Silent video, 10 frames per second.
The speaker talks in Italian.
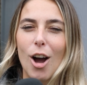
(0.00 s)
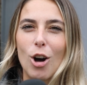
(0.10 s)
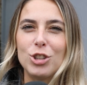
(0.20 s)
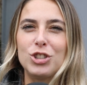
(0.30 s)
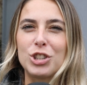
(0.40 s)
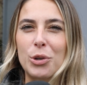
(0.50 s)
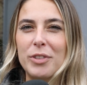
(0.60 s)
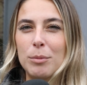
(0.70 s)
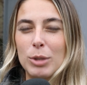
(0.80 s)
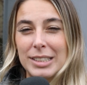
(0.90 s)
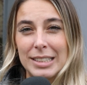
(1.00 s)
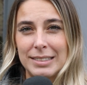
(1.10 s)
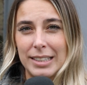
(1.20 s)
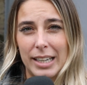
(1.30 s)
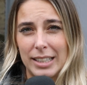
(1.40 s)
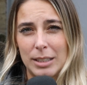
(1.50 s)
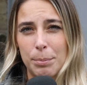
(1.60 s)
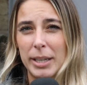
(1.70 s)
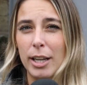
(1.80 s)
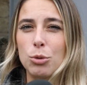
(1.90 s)
Oggi ci troviamo a Tesserete
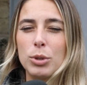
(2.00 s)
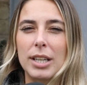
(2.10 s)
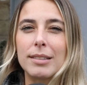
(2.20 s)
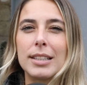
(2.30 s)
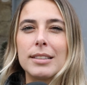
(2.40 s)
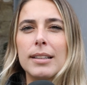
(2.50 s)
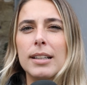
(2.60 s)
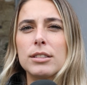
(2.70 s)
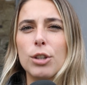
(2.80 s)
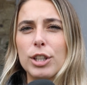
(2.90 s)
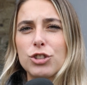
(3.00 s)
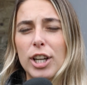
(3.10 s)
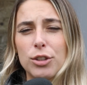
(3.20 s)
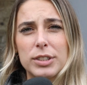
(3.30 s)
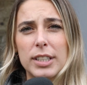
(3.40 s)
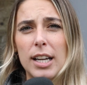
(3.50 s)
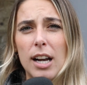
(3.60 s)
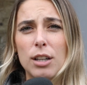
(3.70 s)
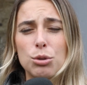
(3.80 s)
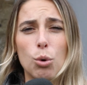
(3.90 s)
perché alcuni residenti della zona ci hanno
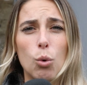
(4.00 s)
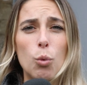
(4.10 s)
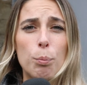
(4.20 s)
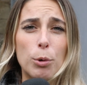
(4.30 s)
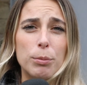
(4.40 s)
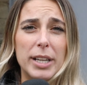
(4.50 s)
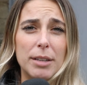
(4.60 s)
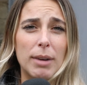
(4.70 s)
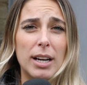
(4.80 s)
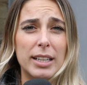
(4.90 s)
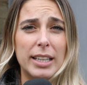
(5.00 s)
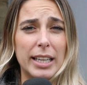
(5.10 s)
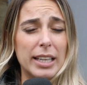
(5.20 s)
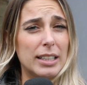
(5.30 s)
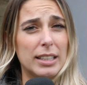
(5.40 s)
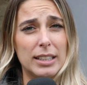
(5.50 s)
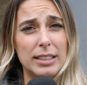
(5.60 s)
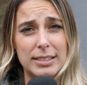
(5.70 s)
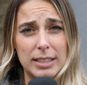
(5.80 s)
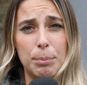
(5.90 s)
segnalato un problema che eh,
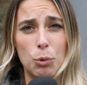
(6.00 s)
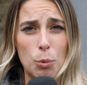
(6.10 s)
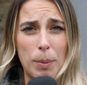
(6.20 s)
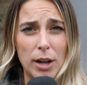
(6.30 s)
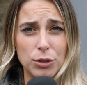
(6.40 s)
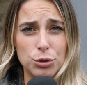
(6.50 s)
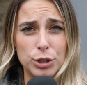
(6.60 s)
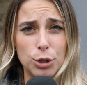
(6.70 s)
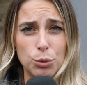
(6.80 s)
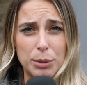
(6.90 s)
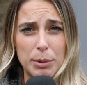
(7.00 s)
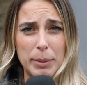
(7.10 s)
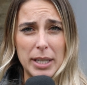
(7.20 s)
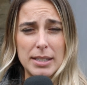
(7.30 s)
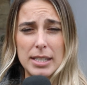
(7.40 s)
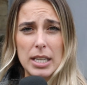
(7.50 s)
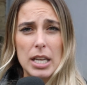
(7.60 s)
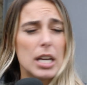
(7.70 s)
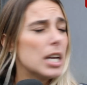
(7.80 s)
li sta preoccupando negli ultimi mesi.